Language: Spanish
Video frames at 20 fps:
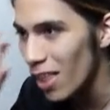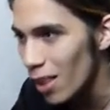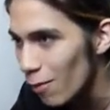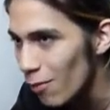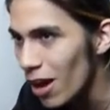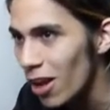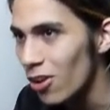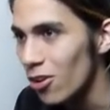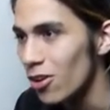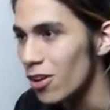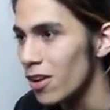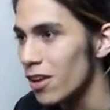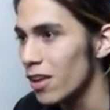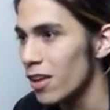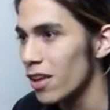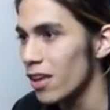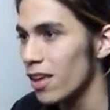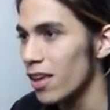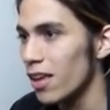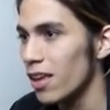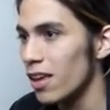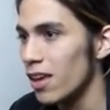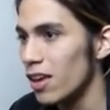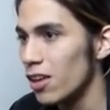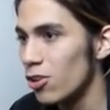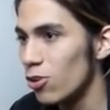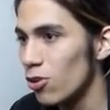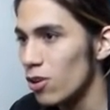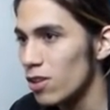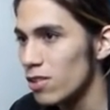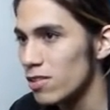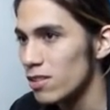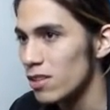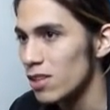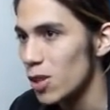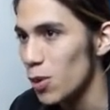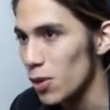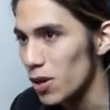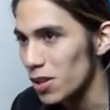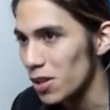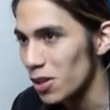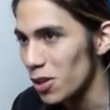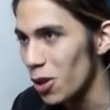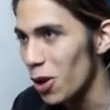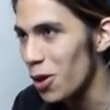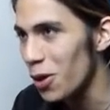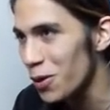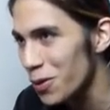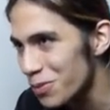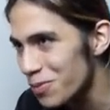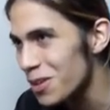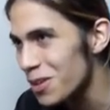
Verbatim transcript: es nada malo. Esto es divertido.